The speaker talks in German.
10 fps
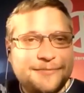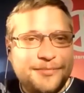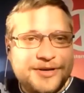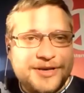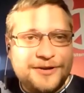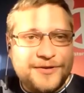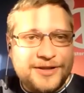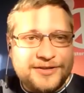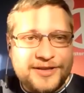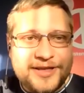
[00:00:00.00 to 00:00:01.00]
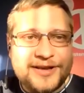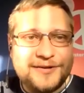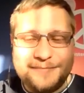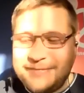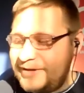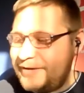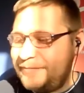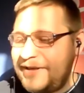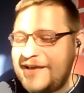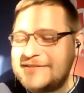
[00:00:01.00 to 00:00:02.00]
beginnen wir direkt mit
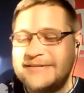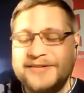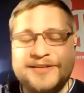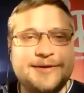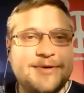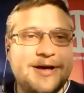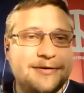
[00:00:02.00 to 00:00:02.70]
dem ersten Thema,